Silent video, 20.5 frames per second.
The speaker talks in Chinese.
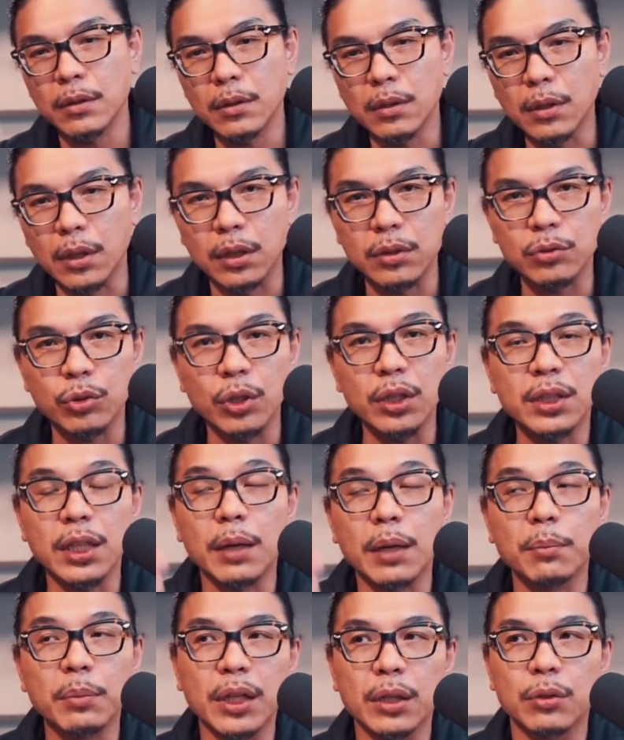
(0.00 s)
呃，所以现在
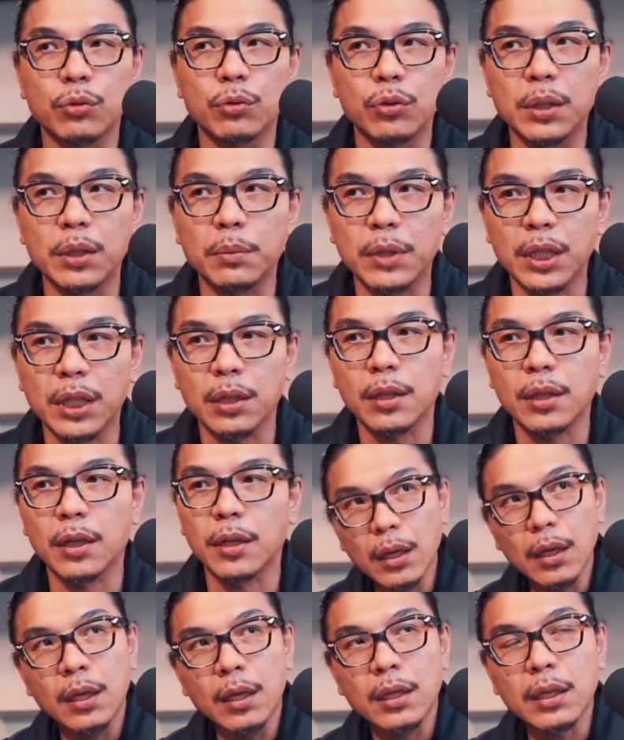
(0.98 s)
秘鲁里面哈，
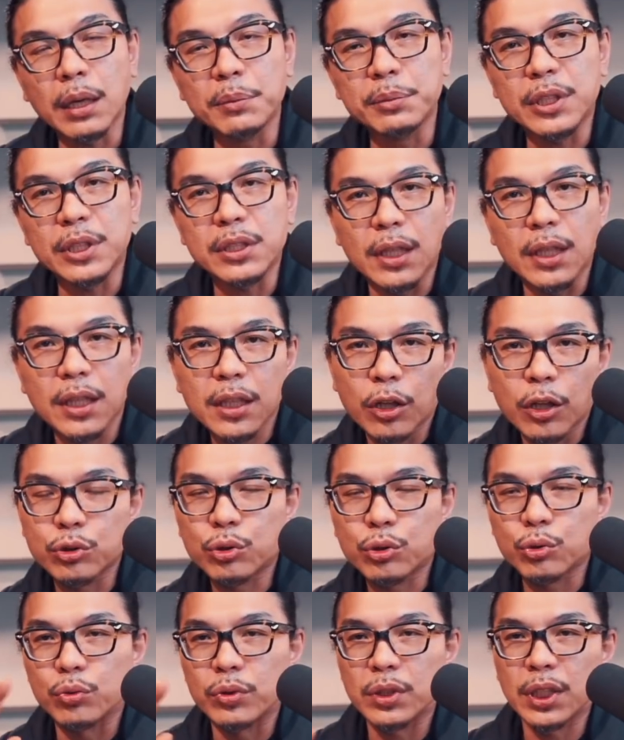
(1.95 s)
他们的人口
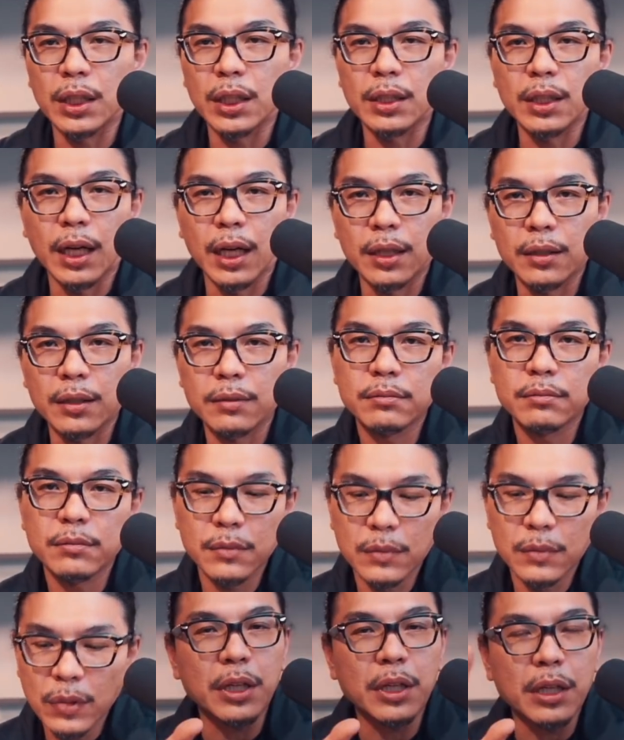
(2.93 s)
组成啊，
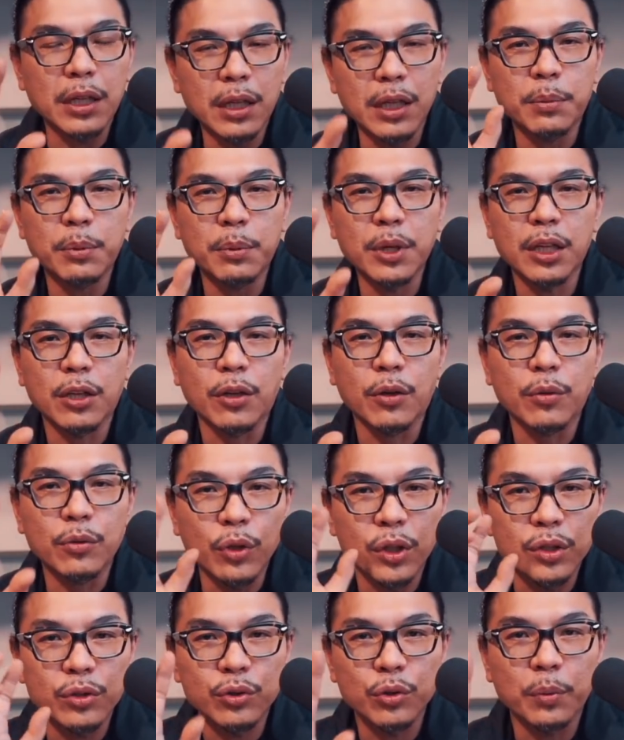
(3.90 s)
里面有
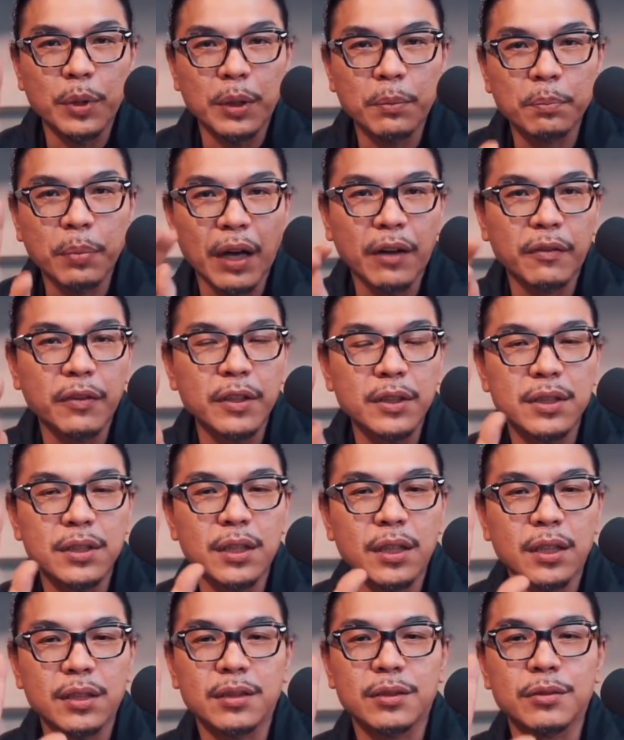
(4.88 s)
原住民百分之
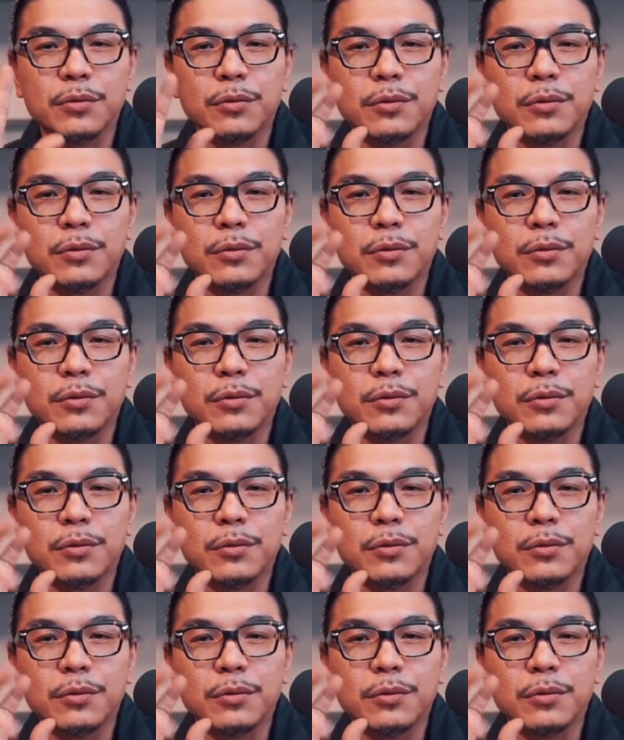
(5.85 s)
二十五，